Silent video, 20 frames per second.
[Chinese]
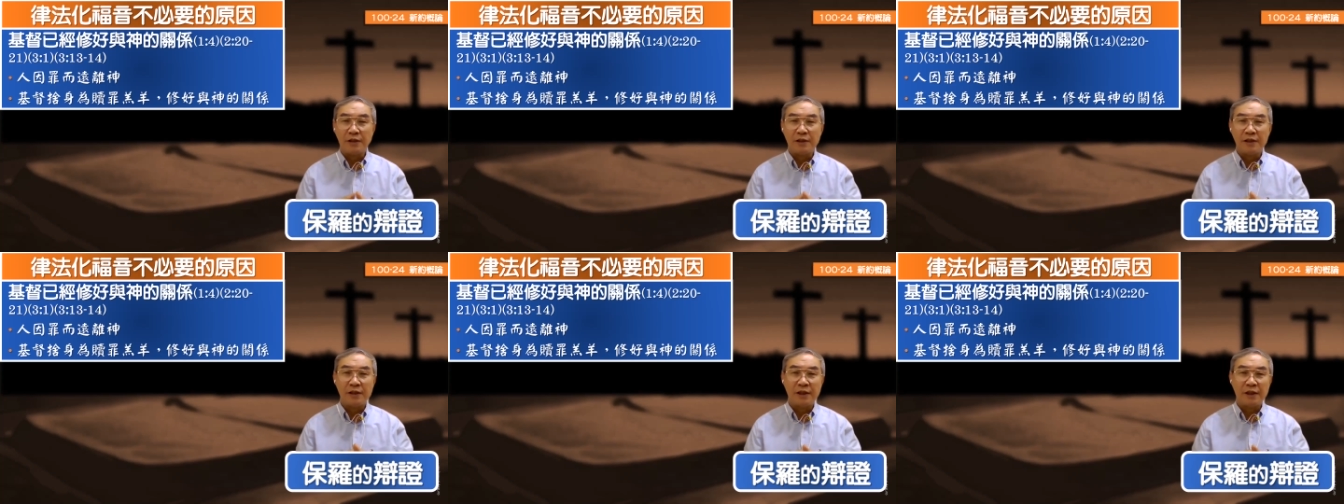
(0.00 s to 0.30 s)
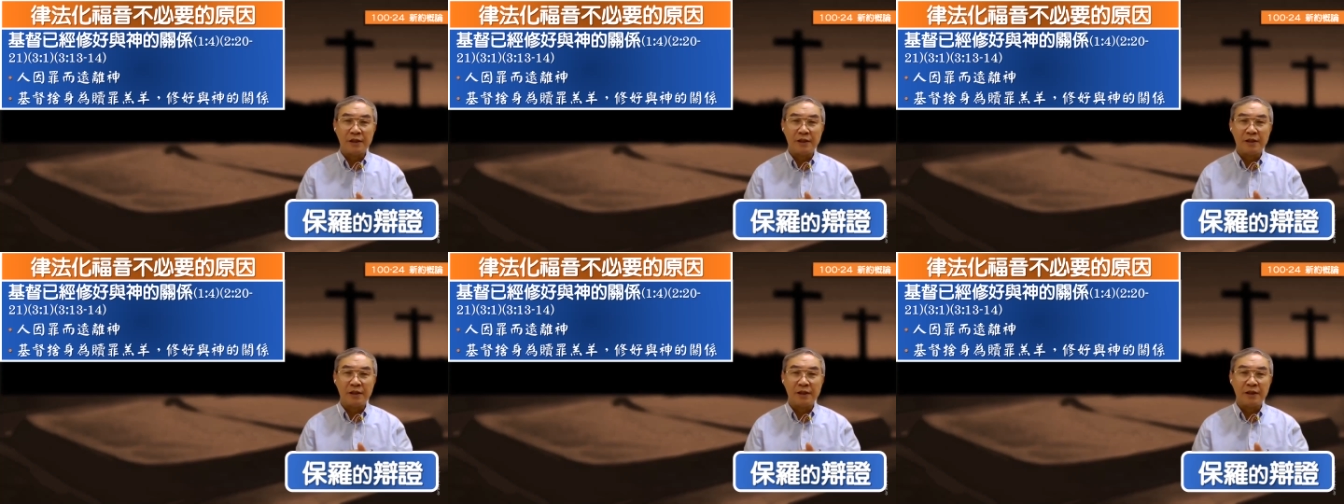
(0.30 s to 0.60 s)
那
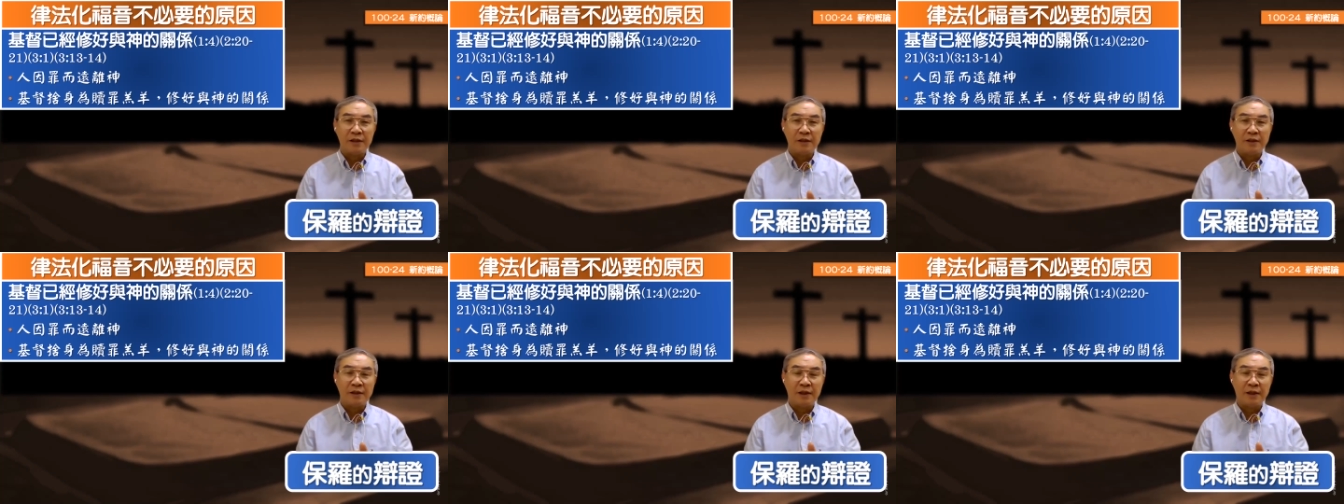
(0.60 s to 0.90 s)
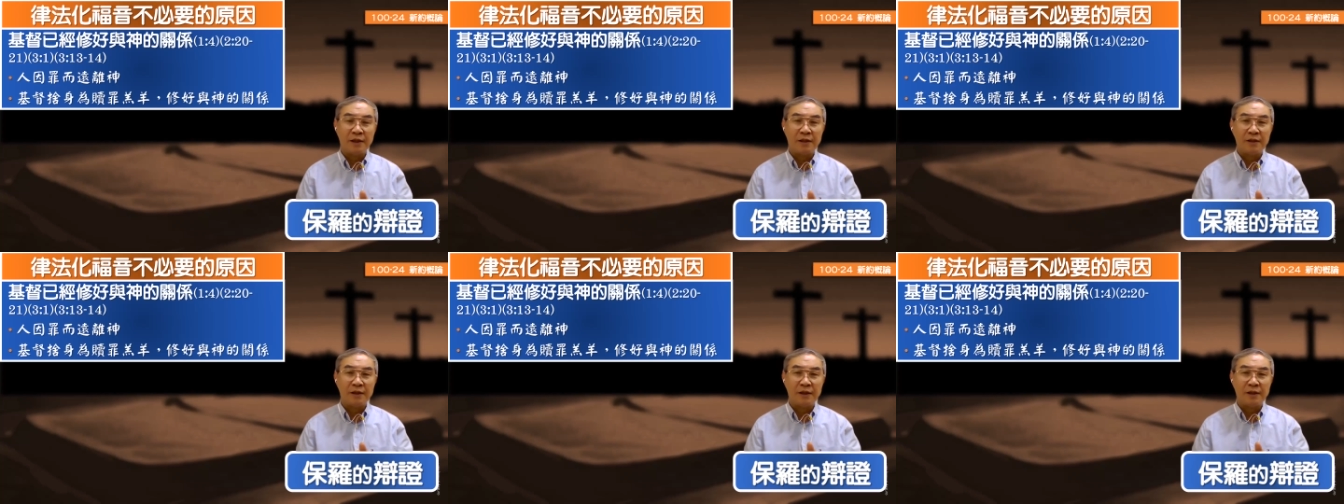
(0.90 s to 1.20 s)
那
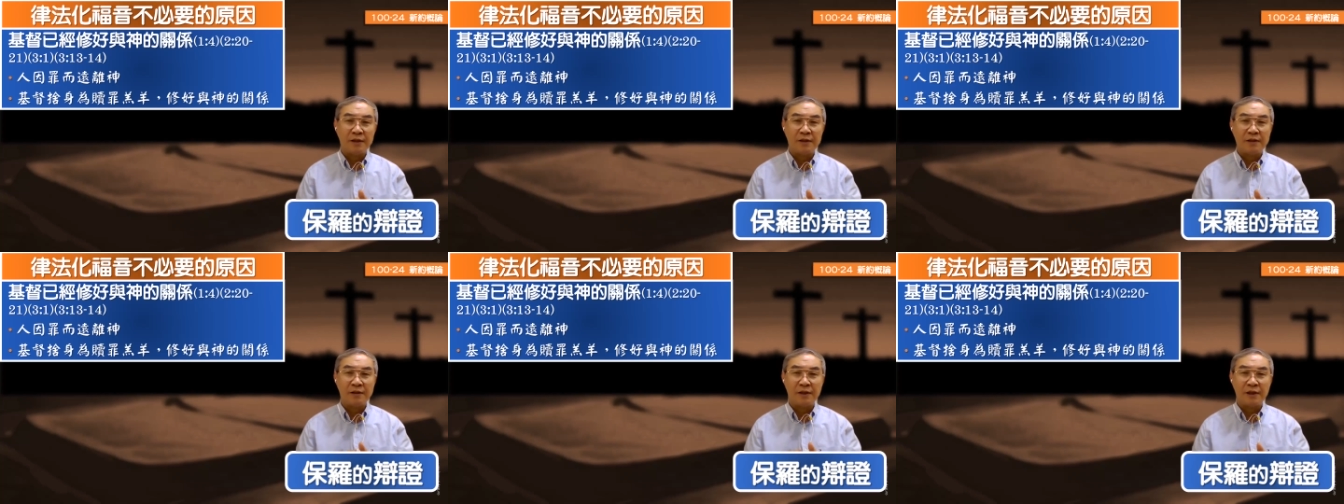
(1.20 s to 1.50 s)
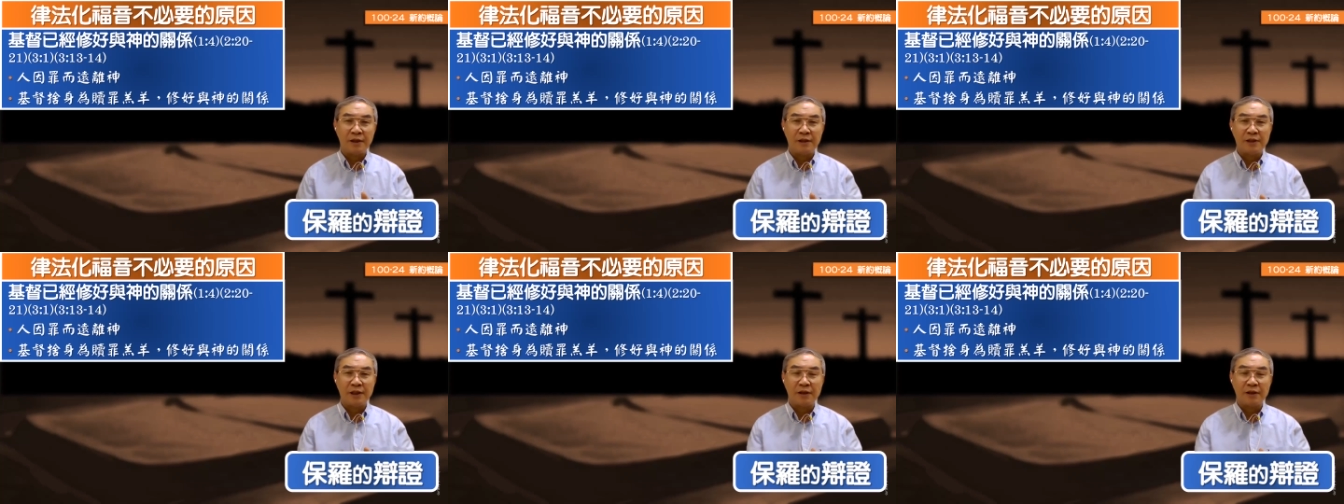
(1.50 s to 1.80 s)
那那那
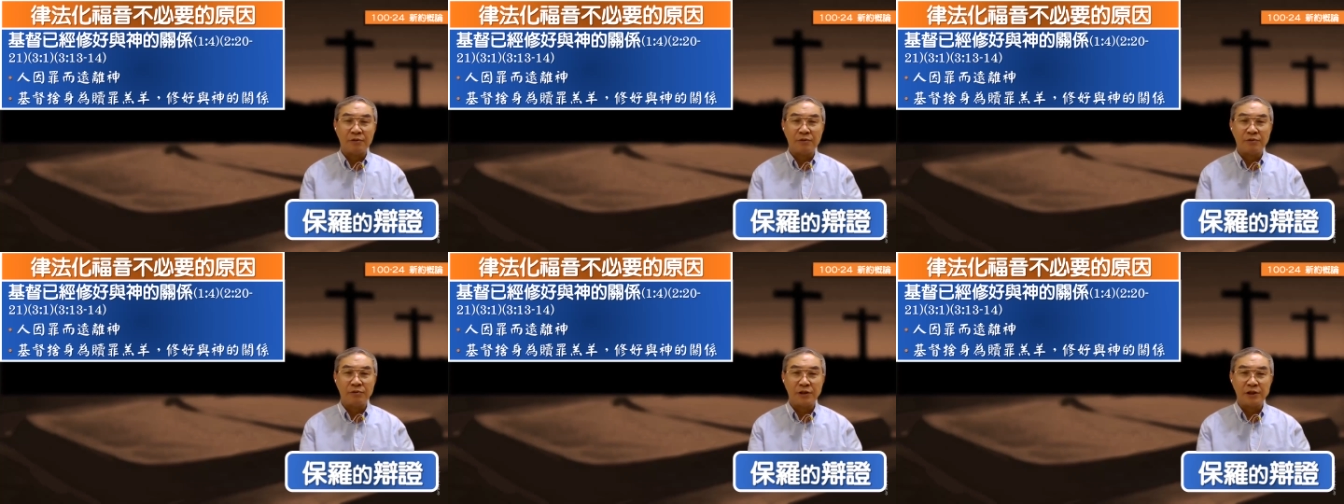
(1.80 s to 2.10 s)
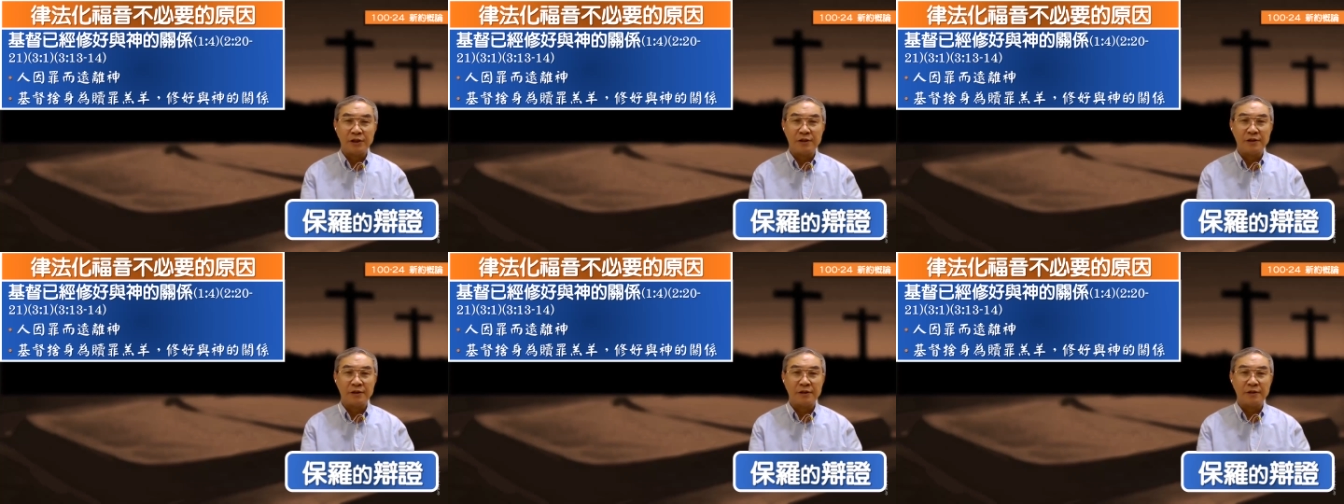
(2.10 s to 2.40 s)
一条路
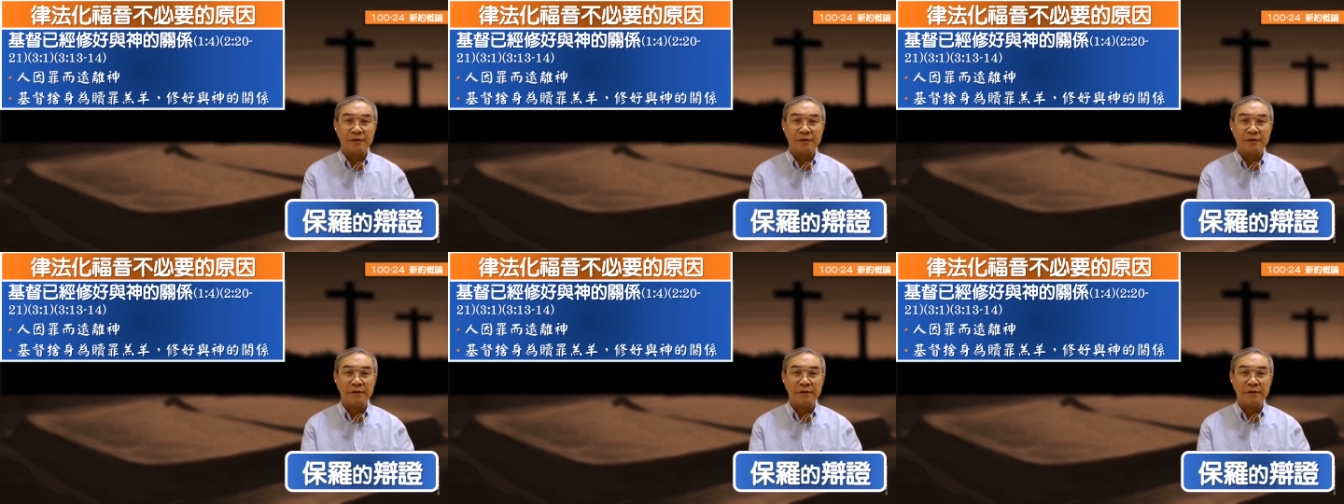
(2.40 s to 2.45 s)
径。